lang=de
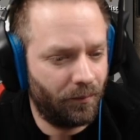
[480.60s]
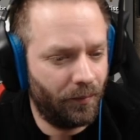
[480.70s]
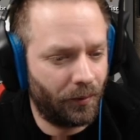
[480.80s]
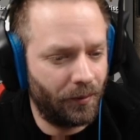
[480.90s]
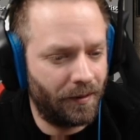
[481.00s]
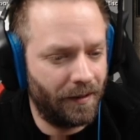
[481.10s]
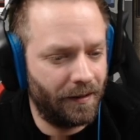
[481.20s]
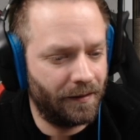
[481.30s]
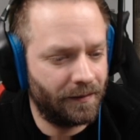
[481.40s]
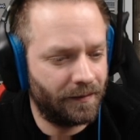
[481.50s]

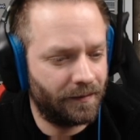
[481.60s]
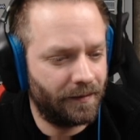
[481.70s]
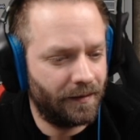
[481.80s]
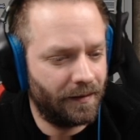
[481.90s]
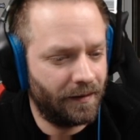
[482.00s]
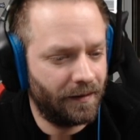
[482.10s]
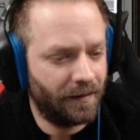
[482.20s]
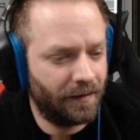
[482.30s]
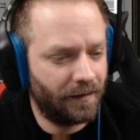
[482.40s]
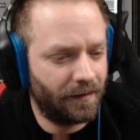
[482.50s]
Brücke.
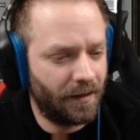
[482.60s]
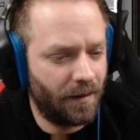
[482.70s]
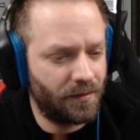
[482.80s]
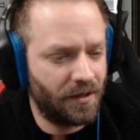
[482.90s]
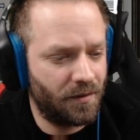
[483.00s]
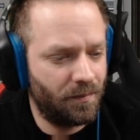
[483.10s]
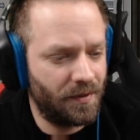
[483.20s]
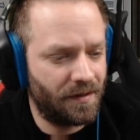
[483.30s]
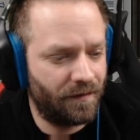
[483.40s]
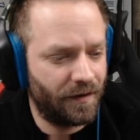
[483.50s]
Da habe ich echt ein
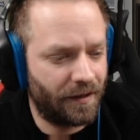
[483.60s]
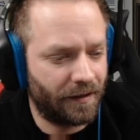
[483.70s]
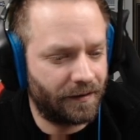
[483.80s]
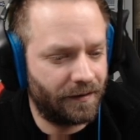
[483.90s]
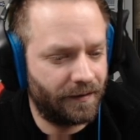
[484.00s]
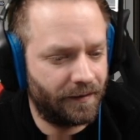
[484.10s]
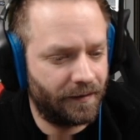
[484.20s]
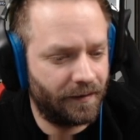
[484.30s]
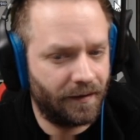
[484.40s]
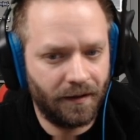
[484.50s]
bisschen verkackt.
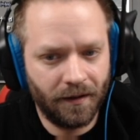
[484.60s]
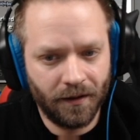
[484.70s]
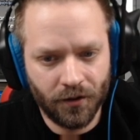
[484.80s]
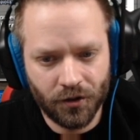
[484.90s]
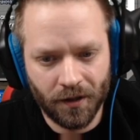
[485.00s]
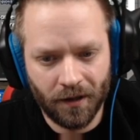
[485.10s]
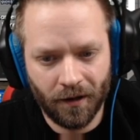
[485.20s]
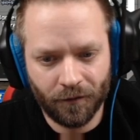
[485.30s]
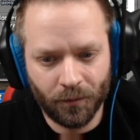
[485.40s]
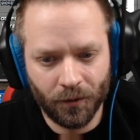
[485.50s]

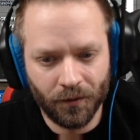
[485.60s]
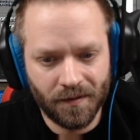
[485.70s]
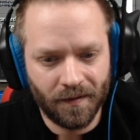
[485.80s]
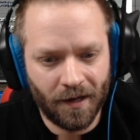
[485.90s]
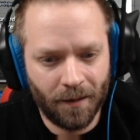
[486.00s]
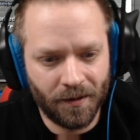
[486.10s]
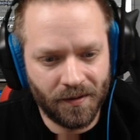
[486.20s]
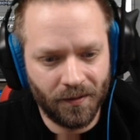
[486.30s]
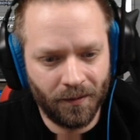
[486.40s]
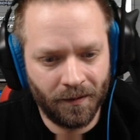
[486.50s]
Stahllaufbrücke und zwar einmal
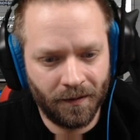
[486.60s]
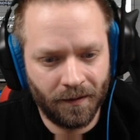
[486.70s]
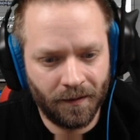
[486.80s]
so.